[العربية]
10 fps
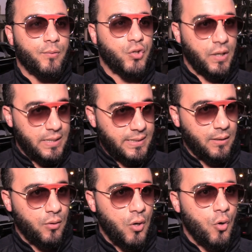الشرسه
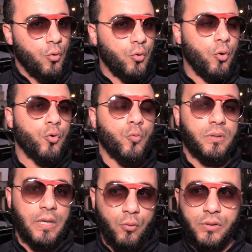والحروب
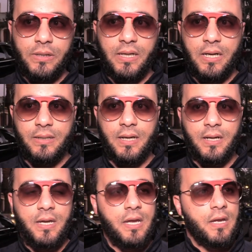الضروس اللي خاضها
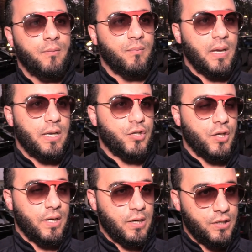مع
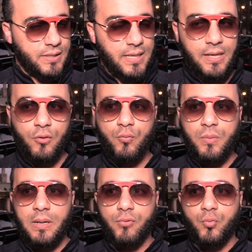الجاره الجزائر
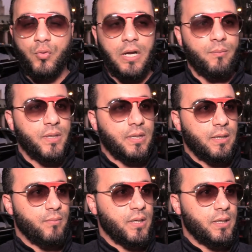ومع مجموعه
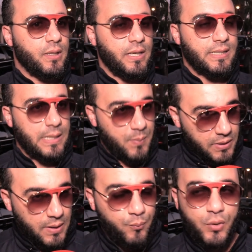من من العصابات
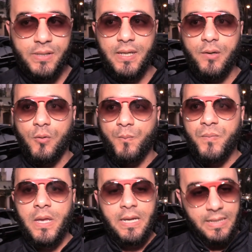ديال البوليساريو
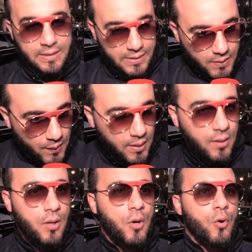انتصرنا
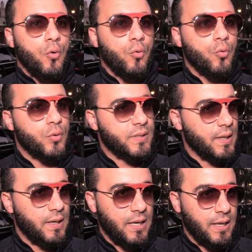
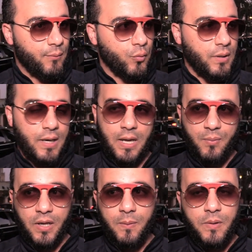والصحراء الان الحمد لله راها
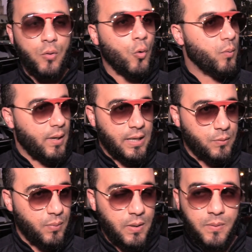مغربيه وقبل راه
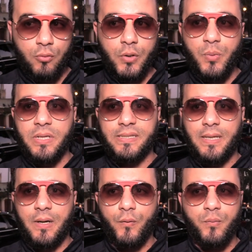كانت مغربيه وطبعا
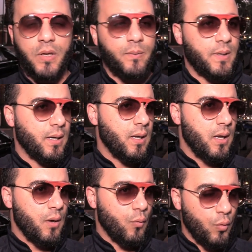الصحراء في مغربها
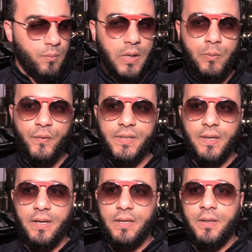والمغرب في
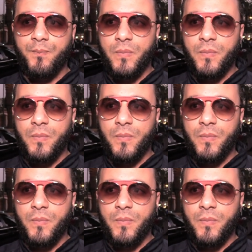صحرائه